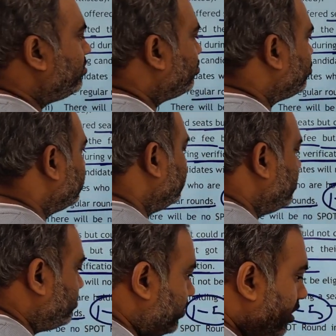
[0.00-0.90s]
प्रोसेस
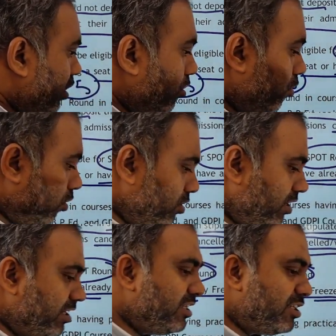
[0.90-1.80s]
जिसमें
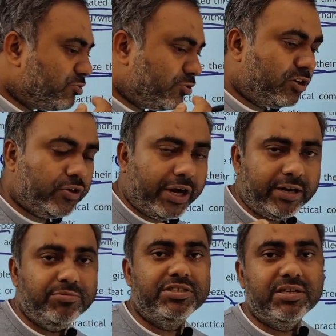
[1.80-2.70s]
ऑलरेडी स्टूडेंट को
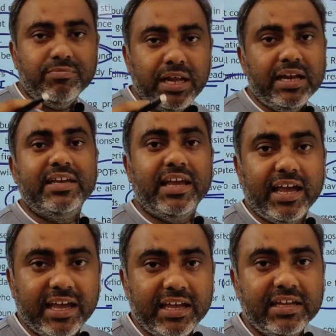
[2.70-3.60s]
एडमिशन मिल गया
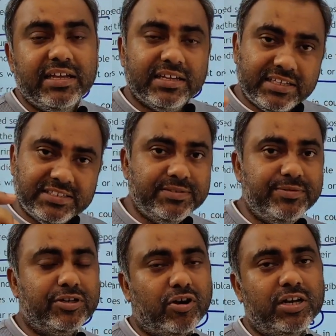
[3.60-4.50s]
है किसी भी
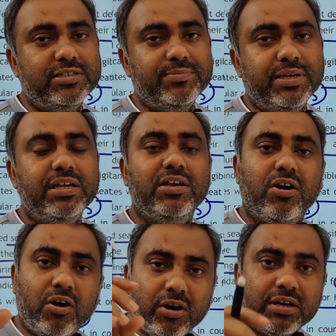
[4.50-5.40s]
कॉलेज में
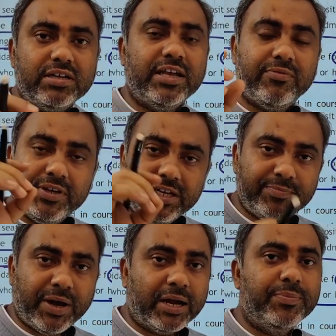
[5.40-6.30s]
और या फिर
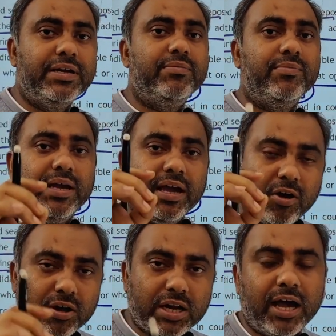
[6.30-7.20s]
डिपार्टमेंट में
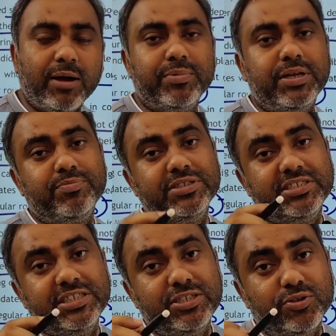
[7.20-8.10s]
और आपने अपनी
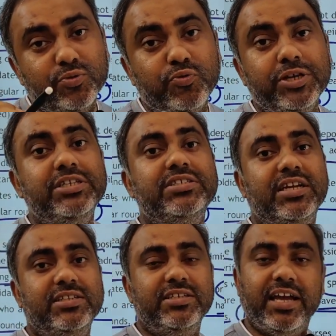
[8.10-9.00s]
सीट को फ्रीज कर
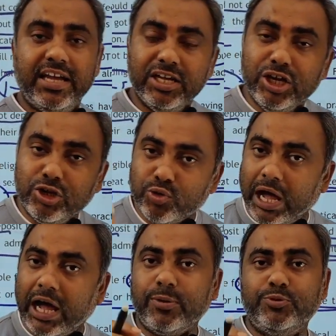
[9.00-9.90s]
दिया है तो
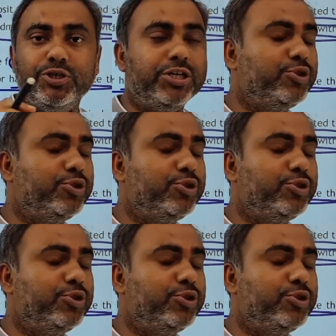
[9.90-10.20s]
आप जो है